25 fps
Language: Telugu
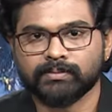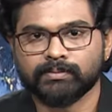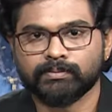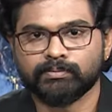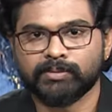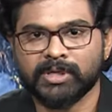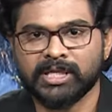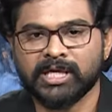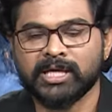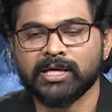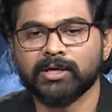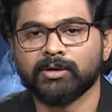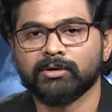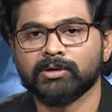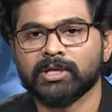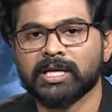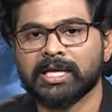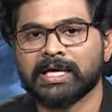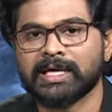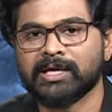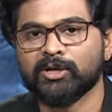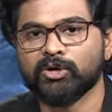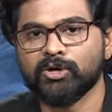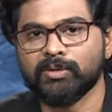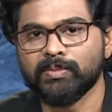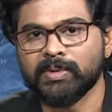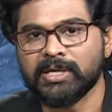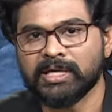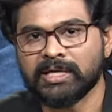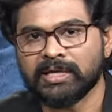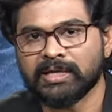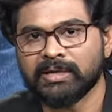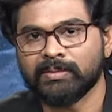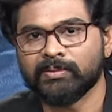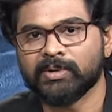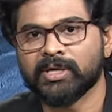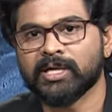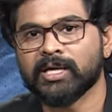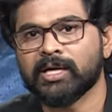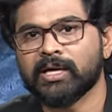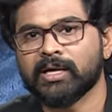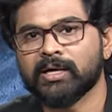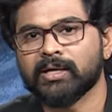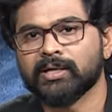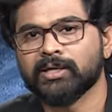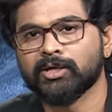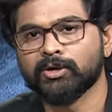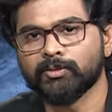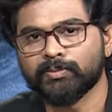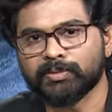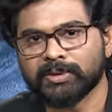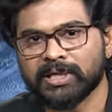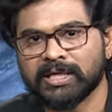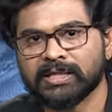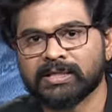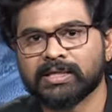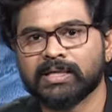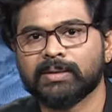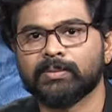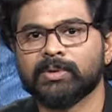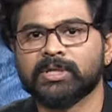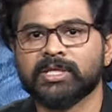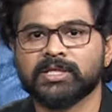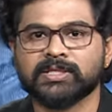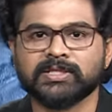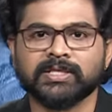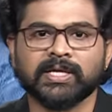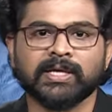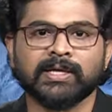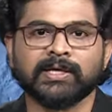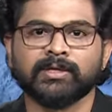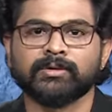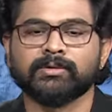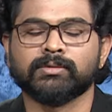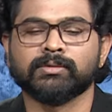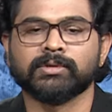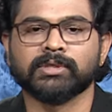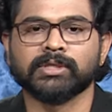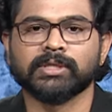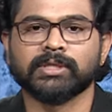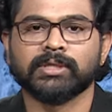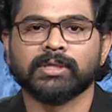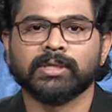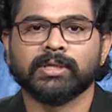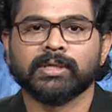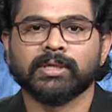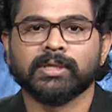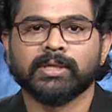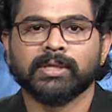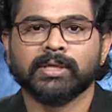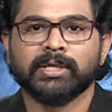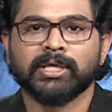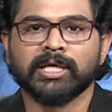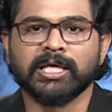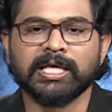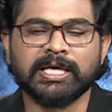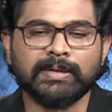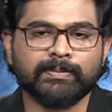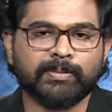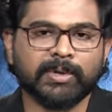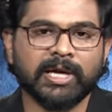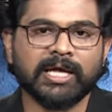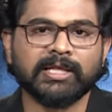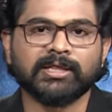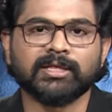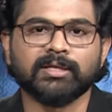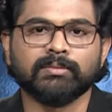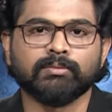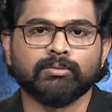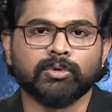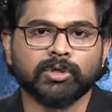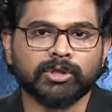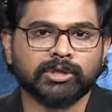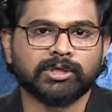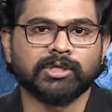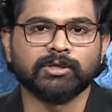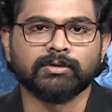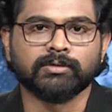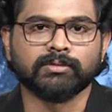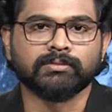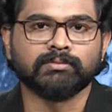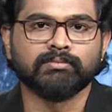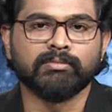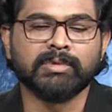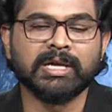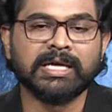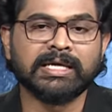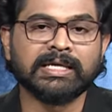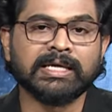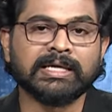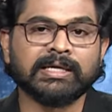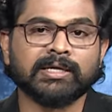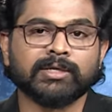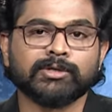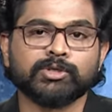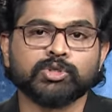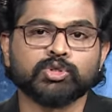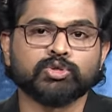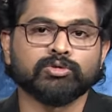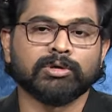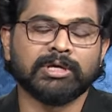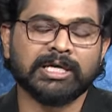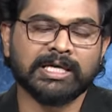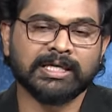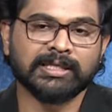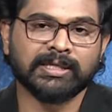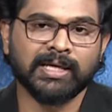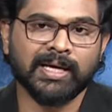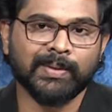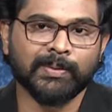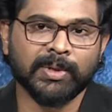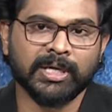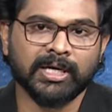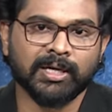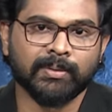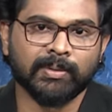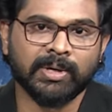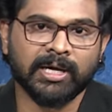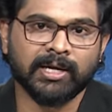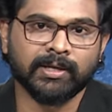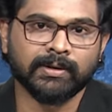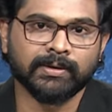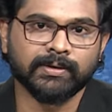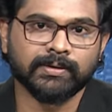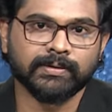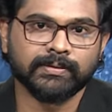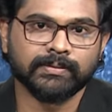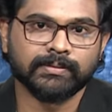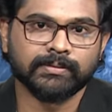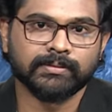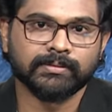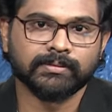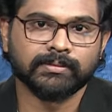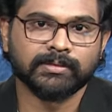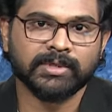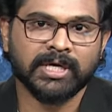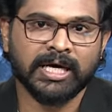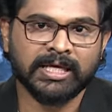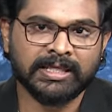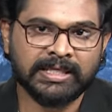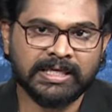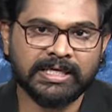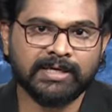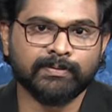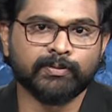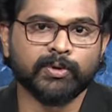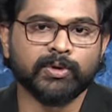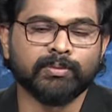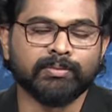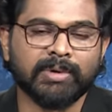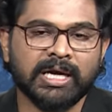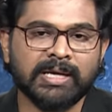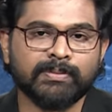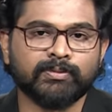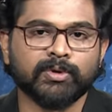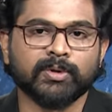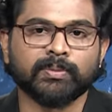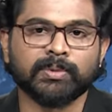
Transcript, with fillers: పదిహేను వందల కిలోమీటర్ల మేర ఇరు ప్రాంతాల మధ్య సరిహద్దు ఉంది ఈ ప్రాంతం మొత్తం మిలిటెంట్లకు స్వర్గధామంగా మారింది అదే ఇప్పుడు మణిపూర్